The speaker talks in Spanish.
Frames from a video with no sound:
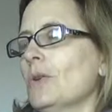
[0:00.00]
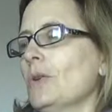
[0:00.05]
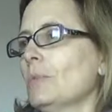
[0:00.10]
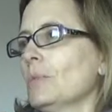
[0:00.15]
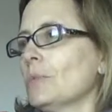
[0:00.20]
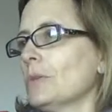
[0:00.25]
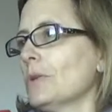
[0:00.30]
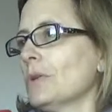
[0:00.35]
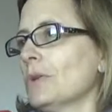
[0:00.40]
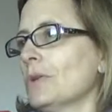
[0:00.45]
el
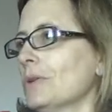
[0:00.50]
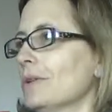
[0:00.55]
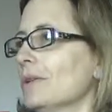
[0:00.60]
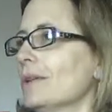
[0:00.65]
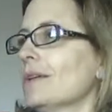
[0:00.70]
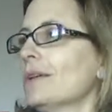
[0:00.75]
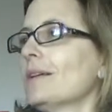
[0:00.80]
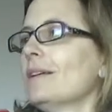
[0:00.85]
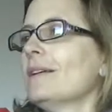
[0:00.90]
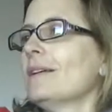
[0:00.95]
mundo.
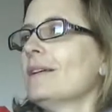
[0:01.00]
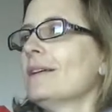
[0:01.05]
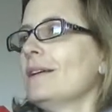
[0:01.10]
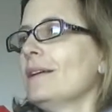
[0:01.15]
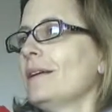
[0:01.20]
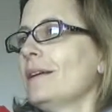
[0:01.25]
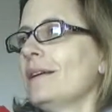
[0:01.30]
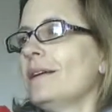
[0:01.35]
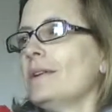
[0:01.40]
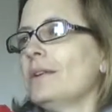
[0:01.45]

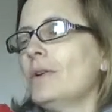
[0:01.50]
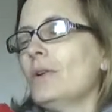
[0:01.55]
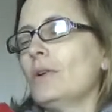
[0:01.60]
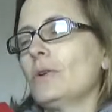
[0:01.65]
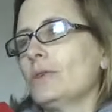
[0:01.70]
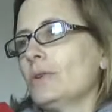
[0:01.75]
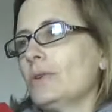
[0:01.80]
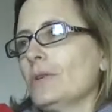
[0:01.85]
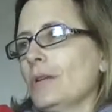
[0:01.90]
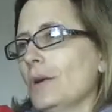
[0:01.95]
Eh, no lo
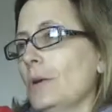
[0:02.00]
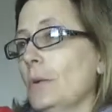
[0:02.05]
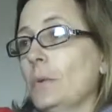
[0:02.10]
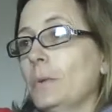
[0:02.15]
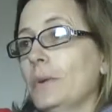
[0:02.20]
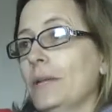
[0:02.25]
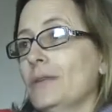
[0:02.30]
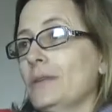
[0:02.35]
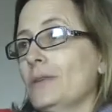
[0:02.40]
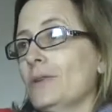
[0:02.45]
estoy
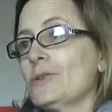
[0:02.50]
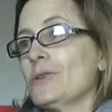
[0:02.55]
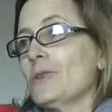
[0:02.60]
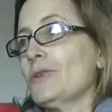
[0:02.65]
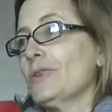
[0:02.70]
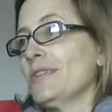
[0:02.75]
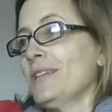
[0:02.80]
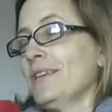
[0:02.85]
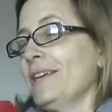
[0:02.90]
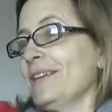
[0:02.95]
descubriendo
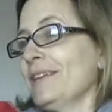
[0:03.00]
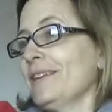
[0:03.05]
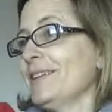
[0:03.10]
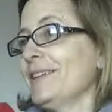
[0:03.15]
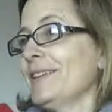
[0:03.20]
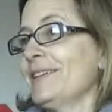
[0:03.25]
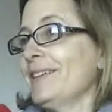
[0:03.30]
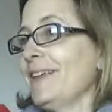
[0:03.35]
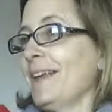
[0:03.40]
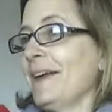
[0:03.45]
yo ni,
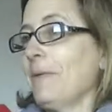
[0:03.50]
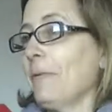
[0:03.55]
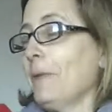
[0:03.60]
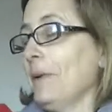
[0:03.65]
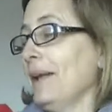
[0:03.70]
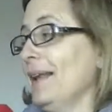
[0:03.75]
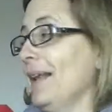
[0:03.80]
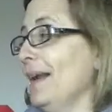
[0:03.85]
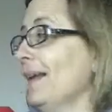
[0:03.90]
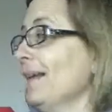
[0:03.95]
ni, ni, la
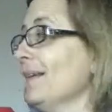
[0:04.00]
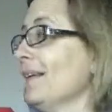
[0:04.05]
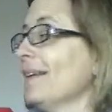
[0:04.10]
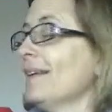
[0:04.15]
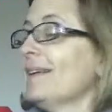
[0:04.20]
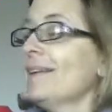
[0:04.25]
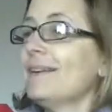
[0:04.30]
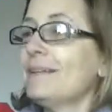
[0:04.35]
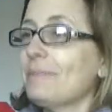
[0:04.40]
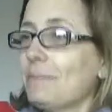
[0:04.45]
escuela,
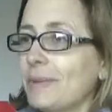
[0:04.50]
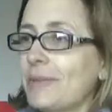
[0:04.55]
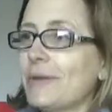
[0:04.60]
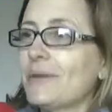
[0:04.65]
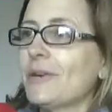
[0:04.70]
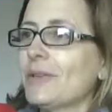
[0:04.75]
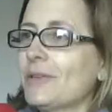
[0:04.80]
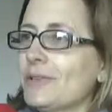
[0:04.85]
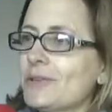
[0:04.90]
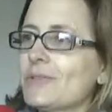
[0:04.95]

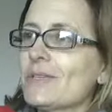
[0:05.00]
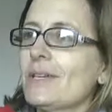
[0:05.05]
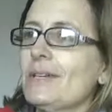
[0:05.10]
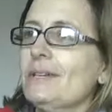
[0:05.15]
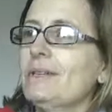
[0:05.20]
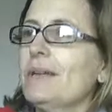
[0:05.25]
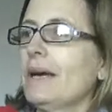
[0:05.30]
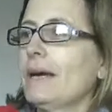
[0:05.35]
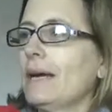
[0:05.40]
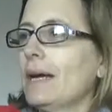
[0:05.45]
pero esto
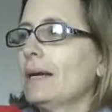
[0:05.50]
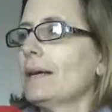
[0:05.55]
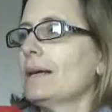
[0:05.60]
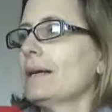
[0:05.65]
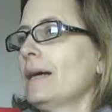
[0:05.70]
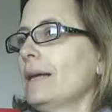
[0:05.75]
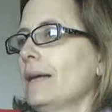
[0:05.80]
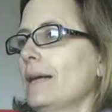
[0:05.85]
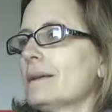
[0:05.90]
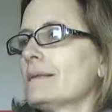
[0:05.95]
sería una gran
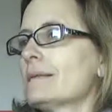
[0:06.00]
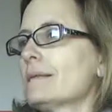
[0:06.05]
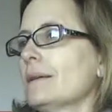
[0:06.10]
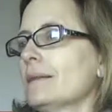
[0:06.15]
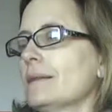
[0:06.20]
ganancia,